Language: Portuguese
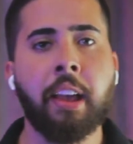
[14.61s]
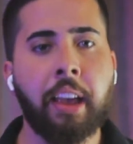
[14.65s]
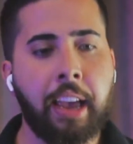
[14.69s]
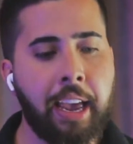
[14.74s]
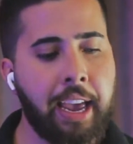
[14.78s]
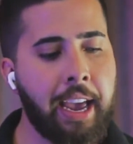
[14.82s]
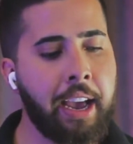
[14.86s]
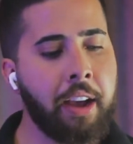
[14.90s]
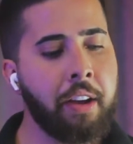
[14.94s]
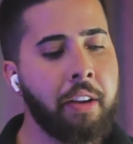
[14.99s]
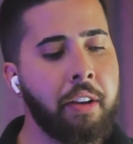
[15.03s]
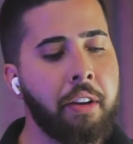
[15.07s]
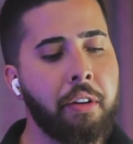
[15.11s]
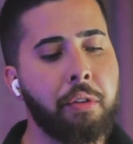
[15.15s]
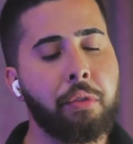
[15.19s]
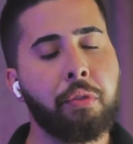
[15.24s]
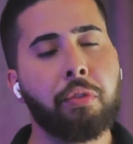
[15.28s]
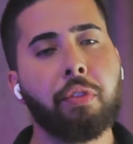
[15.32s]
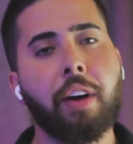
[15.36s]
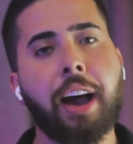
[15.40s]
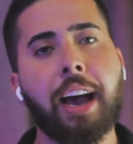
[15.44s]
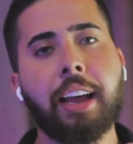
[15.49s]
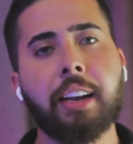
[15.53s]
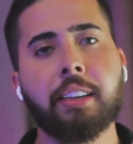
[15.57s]
É
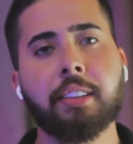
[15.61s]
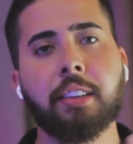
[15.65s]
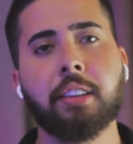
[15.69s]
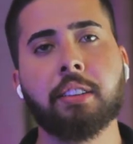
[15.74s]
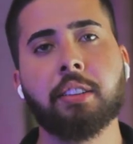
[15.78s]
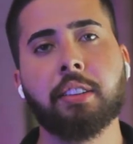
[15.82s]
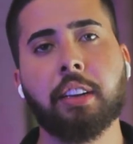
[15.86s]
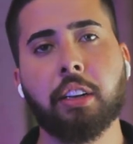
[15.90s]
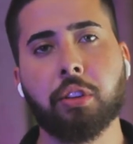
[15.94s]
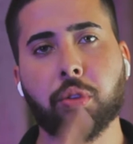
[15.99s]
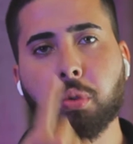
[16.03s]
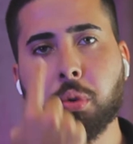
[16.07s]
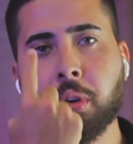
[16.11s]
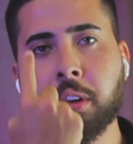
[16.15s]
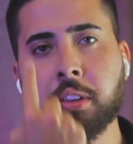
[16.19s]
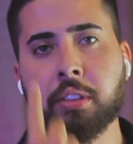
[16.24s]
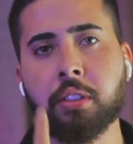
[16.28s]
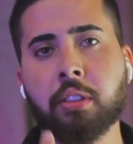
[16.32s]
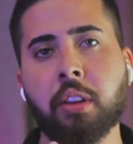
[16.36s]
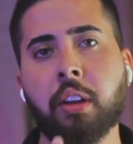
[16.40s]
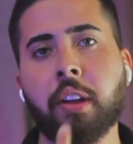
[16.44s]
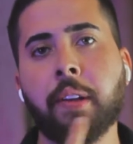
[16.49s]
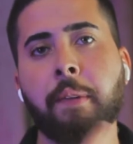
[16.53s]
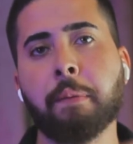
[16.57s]
várias
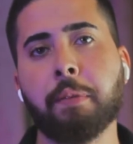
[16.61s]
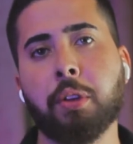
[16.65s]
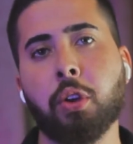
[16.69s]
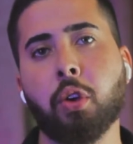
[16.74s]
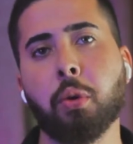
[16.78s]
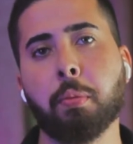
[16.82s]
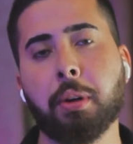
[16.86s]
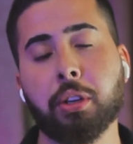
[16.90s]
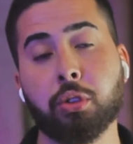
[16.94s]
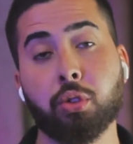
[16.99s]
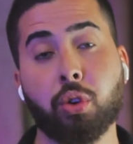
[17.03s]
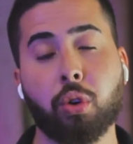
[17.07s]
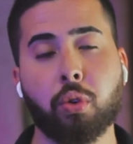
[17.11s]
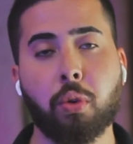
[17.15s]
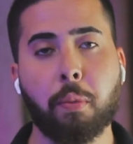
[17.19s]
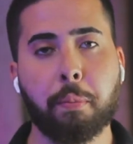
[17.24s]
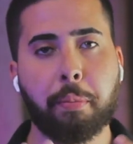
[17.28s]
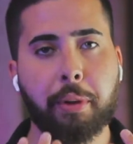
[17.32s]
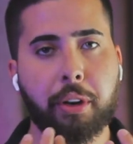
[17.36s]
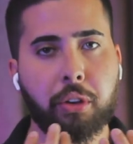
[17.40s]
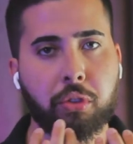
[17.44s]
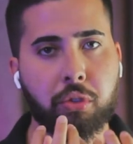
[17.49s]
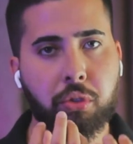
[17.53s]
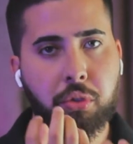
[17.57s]
assinaturas em uma só com
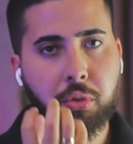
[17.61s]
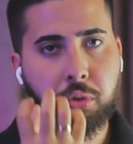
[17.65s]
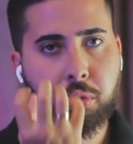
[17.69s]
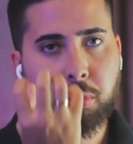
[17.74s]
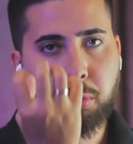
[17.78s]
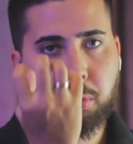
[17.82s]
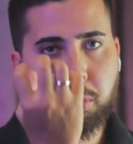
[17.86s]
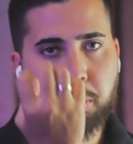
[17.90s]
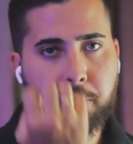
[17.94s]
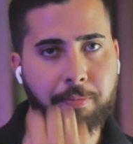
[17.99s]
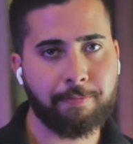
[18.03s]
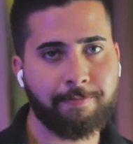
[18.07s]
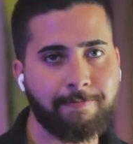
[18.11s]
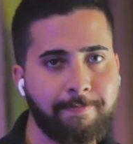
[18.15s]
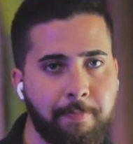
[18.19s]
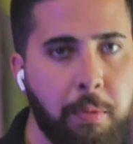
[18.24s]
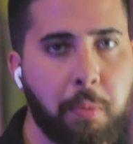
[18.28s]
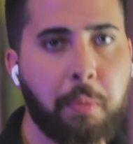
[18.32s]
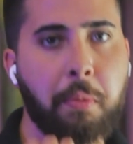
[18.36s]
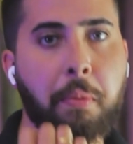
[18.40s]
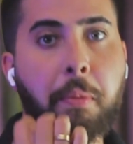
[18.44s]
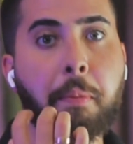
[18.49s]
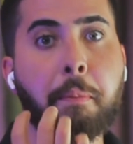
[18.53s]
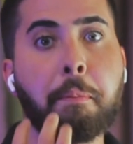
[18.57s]
preço
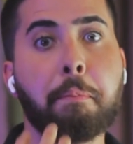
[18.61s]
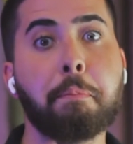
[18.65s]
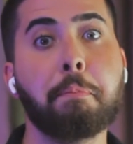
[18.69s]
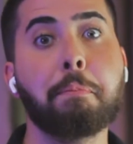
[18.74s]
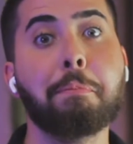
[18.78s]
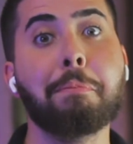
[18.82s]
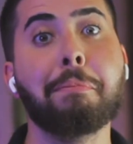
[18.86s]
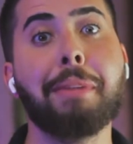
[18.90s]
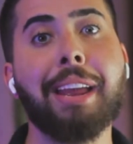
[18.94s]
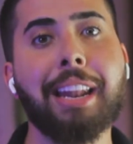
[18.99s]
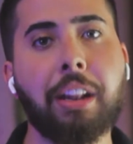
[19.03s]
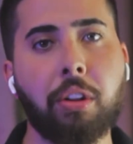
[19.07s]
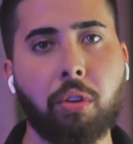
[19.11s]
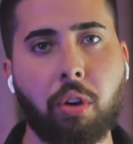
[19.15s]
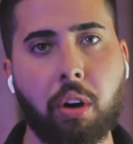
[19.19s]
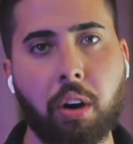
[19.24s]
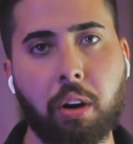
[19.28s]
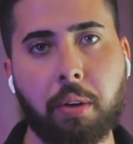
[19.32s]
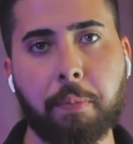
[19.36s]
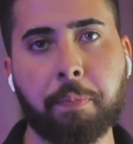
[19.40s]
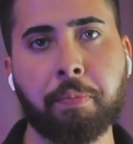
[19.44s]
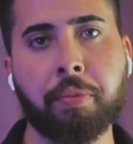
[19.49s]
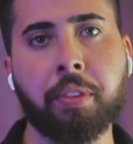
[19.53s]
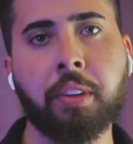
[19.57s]

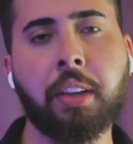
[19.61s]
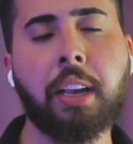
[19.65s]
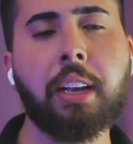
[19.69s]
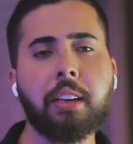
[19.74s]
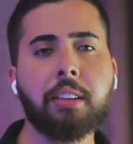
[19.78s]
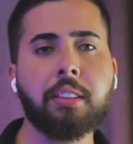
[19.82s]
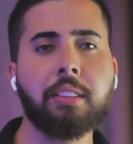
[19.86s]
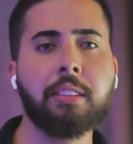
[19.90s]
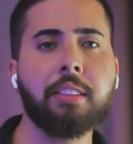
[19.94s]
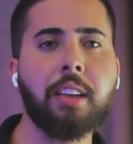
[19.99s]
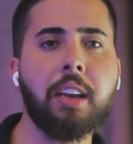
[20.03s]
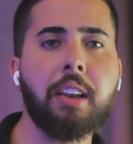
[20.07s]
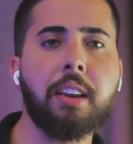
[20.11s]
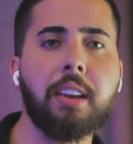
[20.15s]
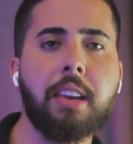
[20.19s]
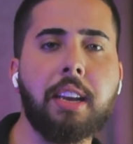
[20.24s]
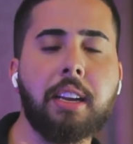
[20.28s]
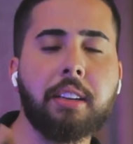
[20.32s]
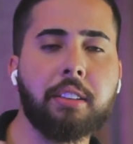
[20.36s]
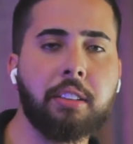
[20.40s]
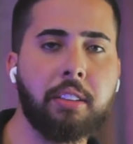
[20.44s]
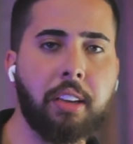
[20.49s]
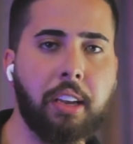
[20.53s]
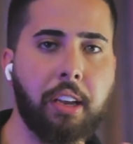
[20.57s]
menor. O que, que
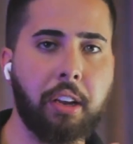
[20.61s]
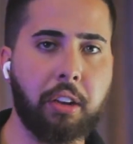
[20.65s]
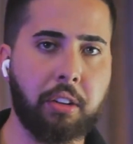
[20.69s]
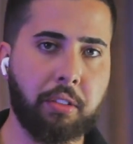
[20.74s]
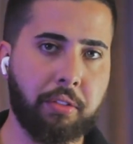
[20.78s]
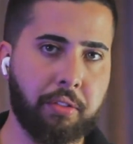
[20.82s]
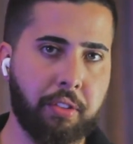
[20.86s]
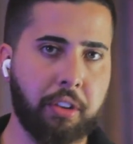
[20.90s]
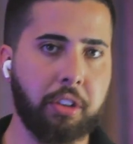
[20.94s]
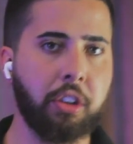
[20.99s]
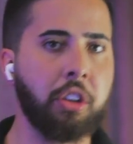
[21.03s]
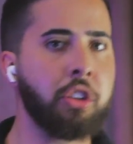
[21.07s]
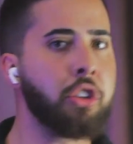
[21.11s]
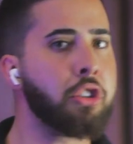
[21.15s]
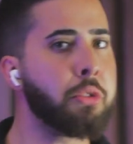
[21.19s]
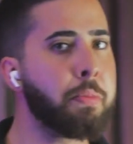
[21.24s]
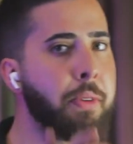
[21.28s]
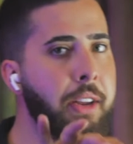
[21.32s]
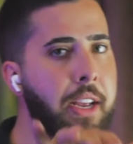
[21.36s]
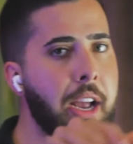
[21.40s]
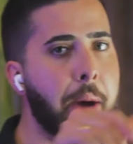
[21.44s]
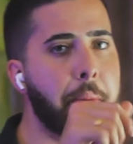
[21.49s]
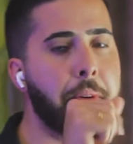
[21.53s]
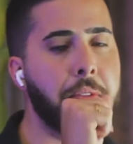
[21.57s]
seria isso aí? Deixa eu
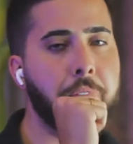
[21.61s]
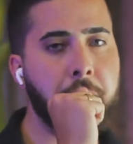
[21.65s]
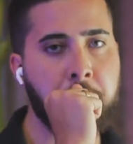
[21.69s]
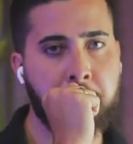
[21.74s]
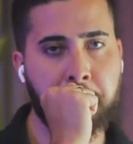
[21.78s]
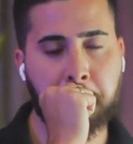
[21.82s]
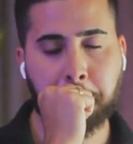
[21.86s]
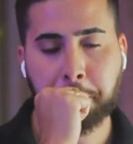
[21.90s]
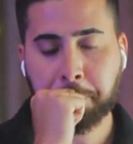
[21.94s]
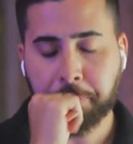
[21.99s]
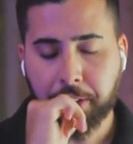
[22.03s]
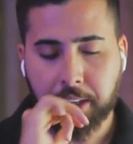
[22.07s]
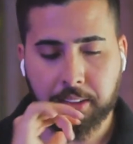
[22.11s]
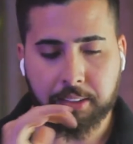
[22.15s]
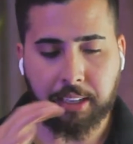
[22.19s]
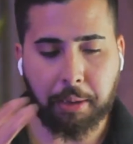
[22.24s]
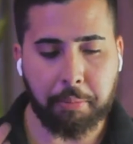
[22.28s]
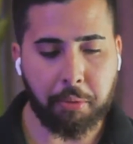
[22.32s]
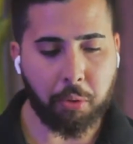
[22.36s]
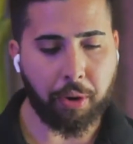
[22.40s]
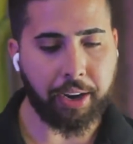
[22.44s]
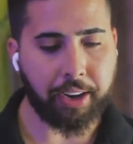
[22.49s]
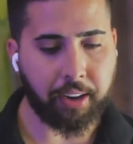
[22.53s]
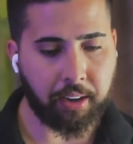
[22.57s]
explicar para você.
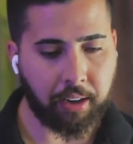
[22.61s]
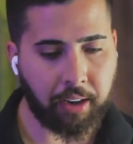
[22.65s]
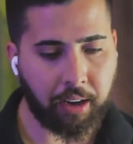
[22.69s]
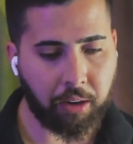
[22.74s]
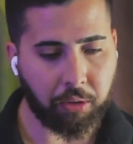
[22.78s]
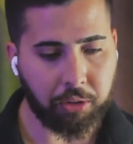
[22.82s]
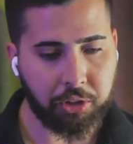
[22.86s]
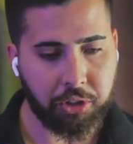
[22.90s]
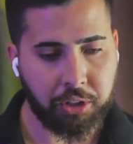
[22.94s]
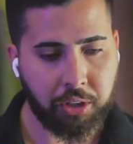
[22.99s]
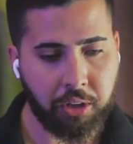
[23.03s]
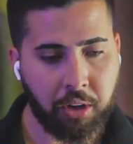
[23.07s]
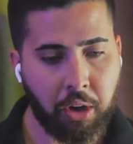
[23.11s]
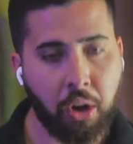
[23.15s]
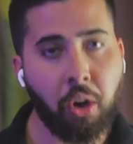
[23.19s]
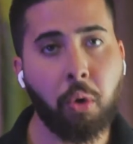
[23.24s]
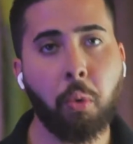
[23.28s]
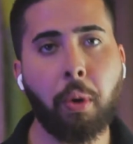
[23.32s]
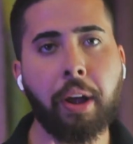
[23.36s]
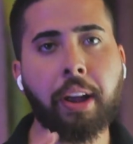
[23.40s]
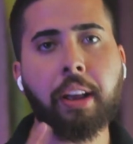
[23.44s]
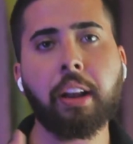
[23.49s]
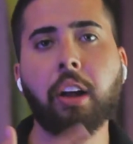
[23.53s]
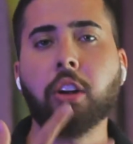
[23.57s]
Sabe o iCloud?
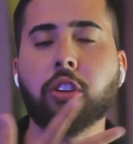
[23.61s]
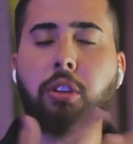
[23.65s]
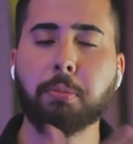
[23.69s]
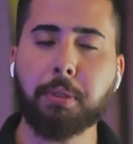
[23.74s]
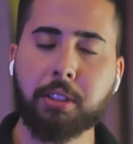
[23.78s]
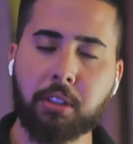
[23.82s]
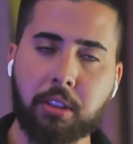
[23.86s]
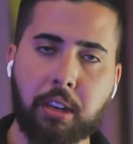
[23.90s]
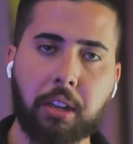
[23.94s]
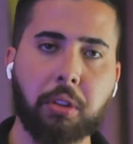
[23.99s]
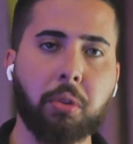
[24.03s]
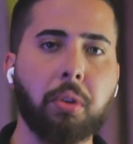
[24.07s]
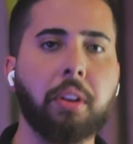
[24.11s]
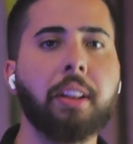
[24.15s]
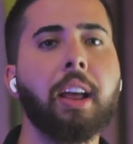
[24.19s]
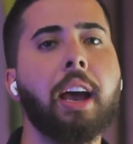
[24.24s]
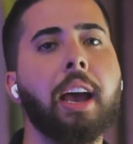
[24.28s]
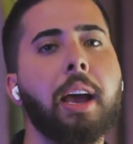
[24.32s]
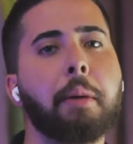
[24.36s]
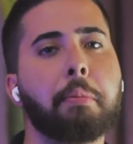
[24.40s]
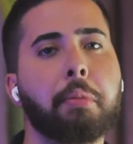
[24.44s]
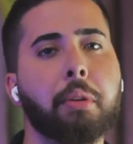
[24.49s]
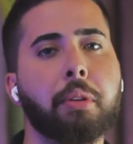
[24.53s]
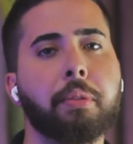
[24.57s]
O iCloud é uma assinatura da
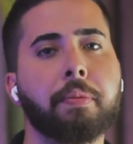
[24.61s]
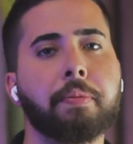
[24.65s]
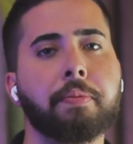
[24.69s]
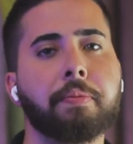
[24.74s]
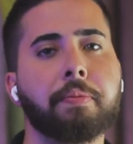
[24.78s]
Apple.